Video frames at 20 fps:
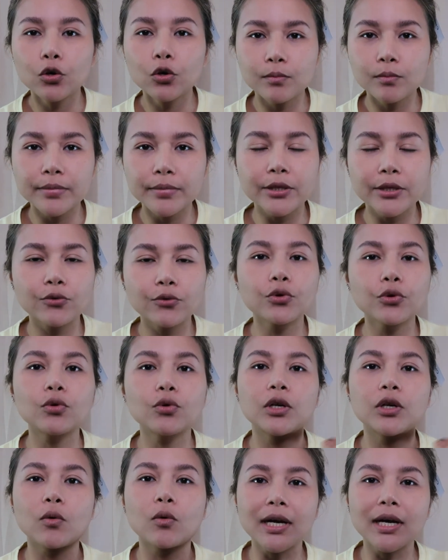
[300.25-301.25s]
หลุมสิวอ
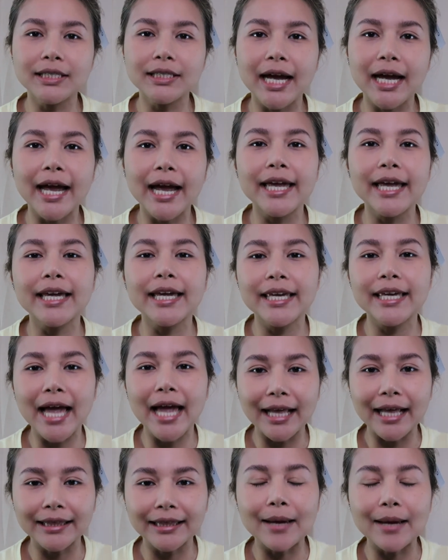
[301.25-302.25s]
ยู่หรือว่าใช้ยา